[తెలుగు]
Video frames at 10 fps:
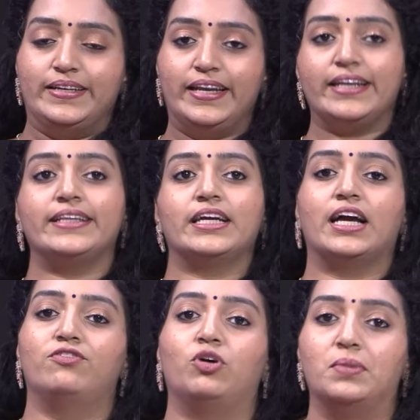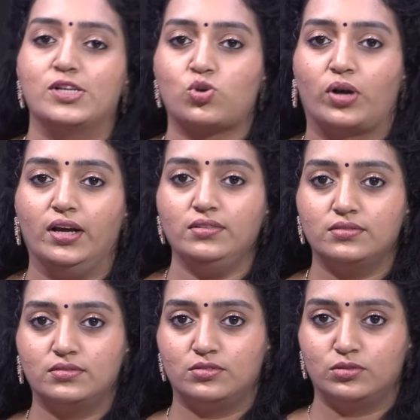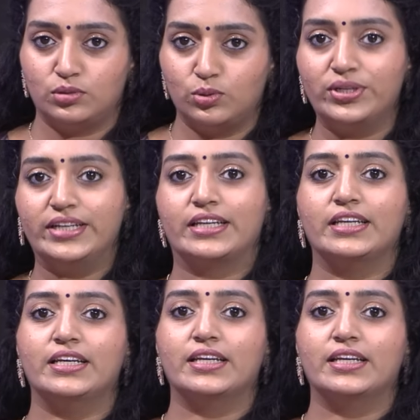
నేనైతే కన్ఫర్మ్ చేసుకున్నా హుడీకి